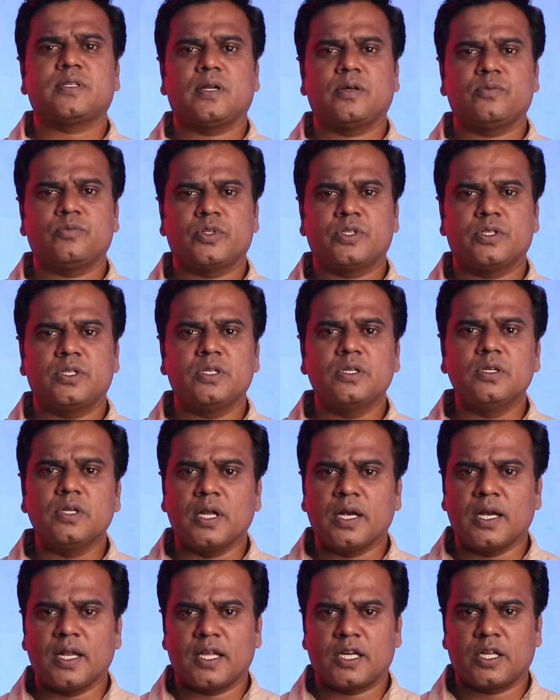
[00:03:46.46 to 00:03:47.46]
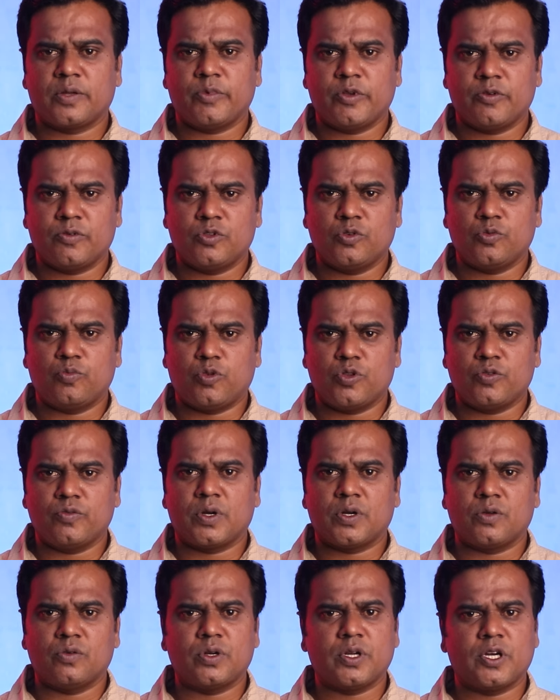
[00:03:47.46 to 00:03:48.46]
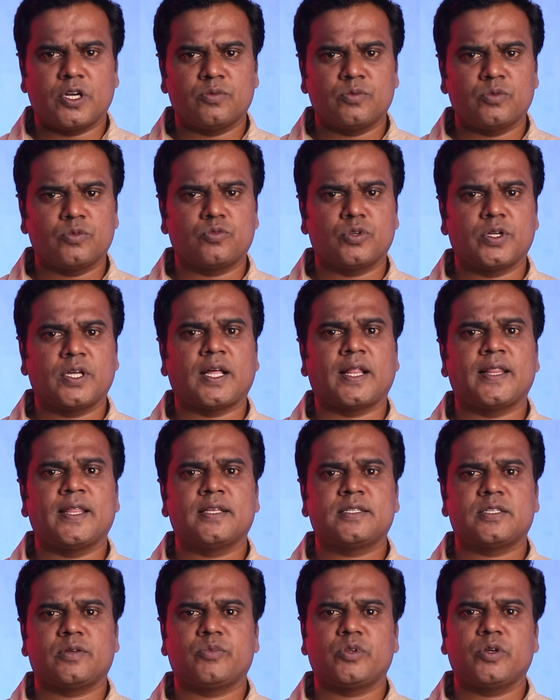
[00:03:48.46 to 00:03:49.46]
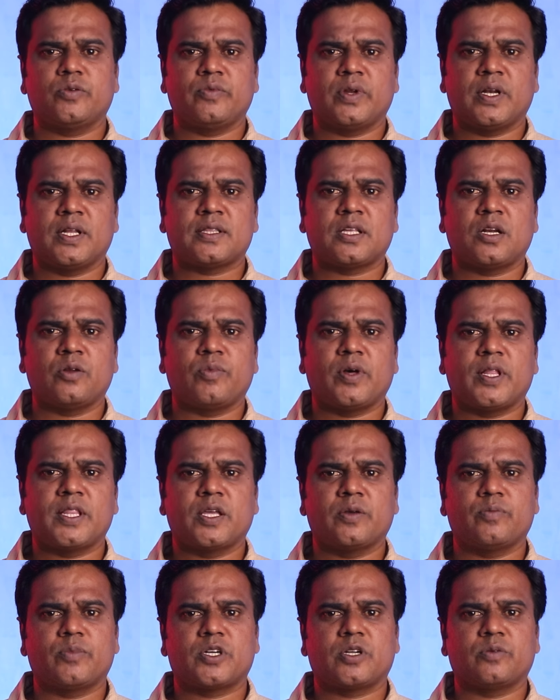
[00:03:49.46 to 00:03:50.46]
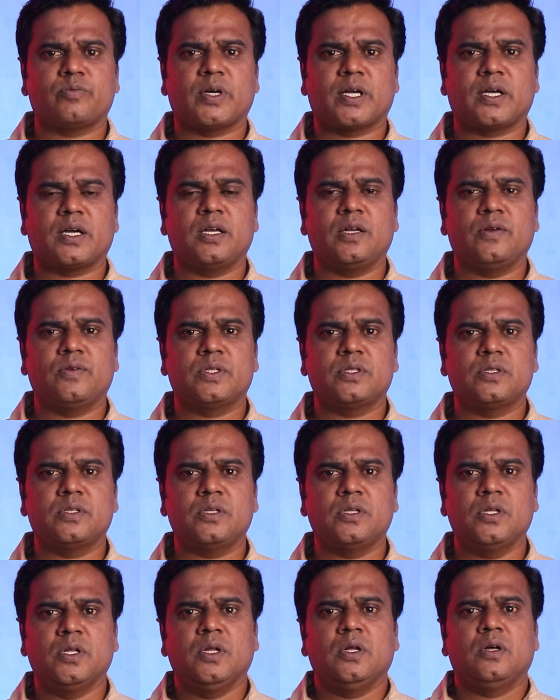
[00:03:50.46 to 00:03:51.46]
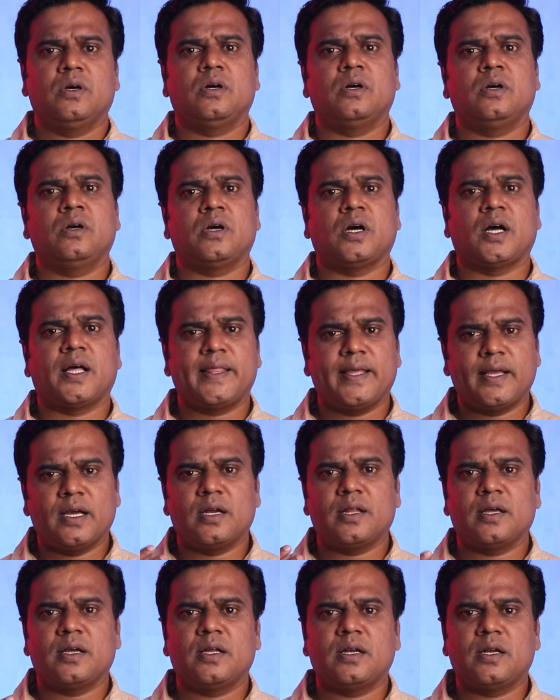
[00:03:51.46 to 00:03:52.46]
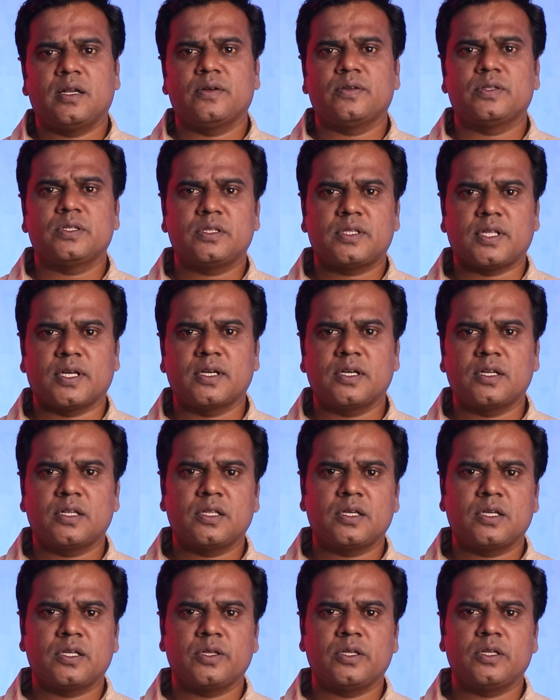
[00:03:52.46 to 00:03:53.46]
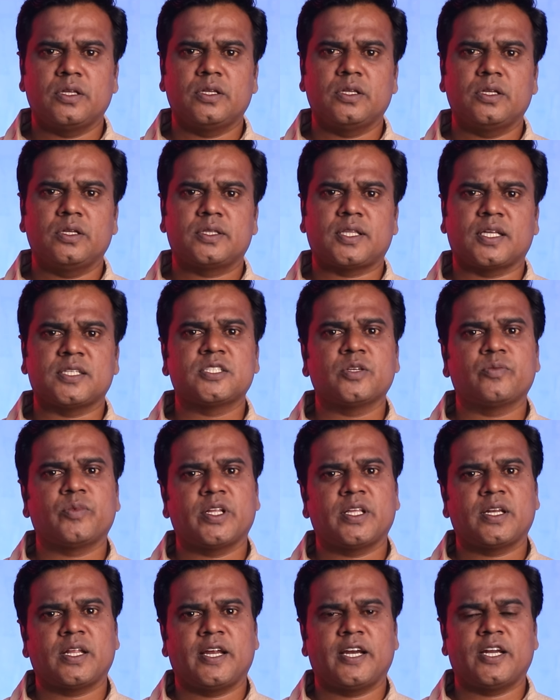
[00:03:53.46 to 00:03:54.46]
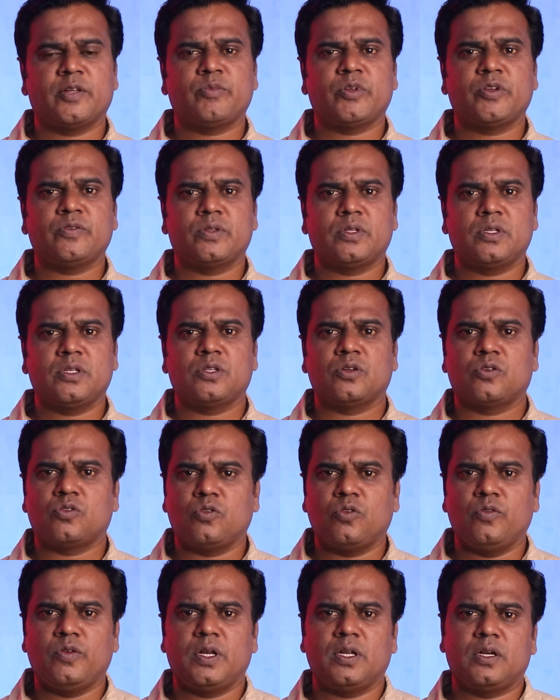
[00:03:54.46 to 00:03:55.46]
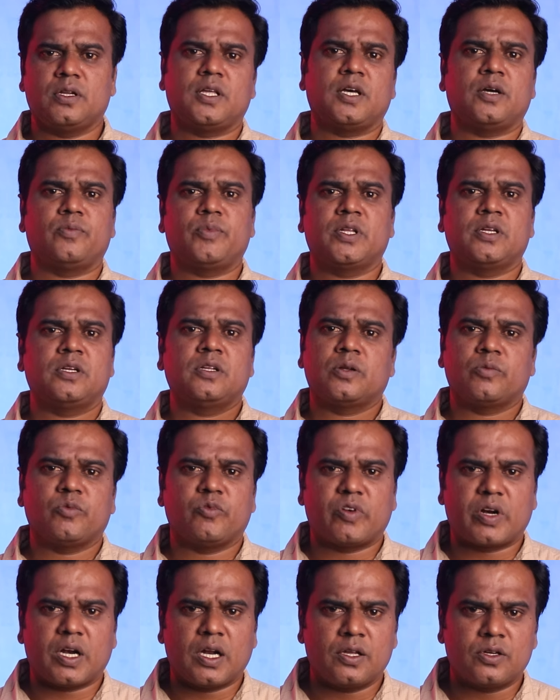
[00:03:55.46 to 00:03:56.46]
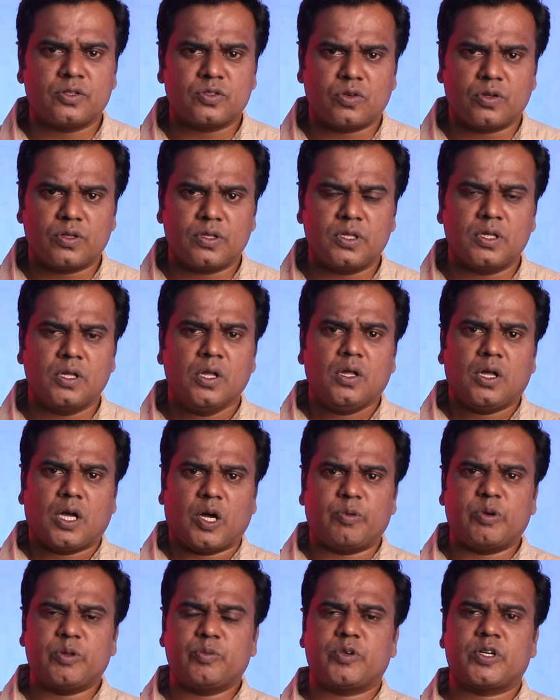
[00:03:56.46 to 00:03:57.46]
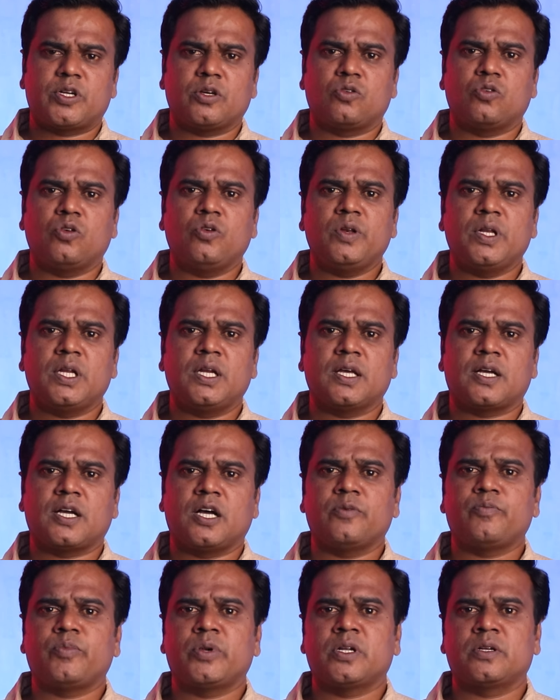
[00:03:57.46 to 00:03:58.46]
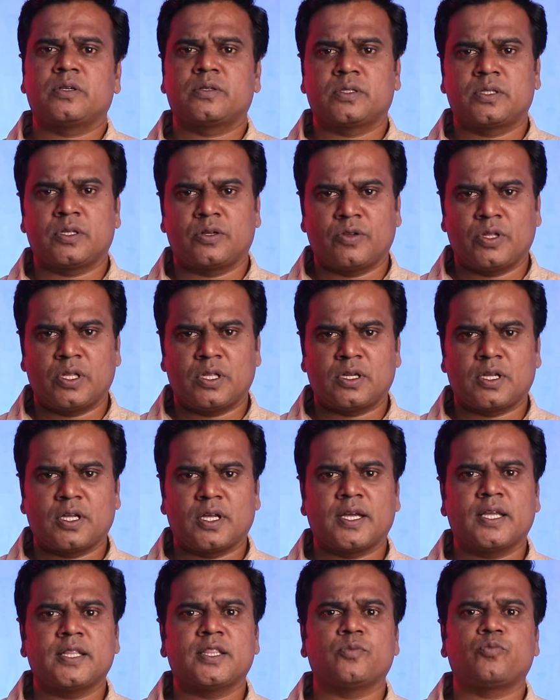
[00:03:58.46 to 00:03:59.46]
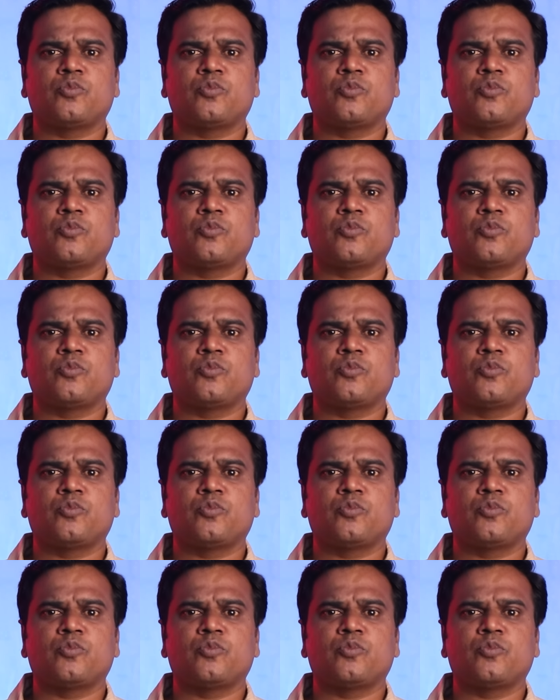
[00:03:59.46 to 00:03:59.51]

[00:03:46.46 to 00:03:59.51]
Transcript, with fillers: ஸ்தலம் வந்து எல்லாருக்குமே வந்து பொதுவான ஒரு இடமும் கூட அதே சமயம் வெள்ளத்தால் பாதிக்கப்பட்ட மக்கள் வந்து ஆதி காலங்களில் வந்து தங்குறதுக்கு தஞ்சமடைகிற இடமே வந்து இந்த கோவில்கள் தான் அப்படின்னு நம்ம வரலாறு சொல்லுது அப்படிப்பட்ட கோயில்களை காப்பாற்றுவதற்காக இந்த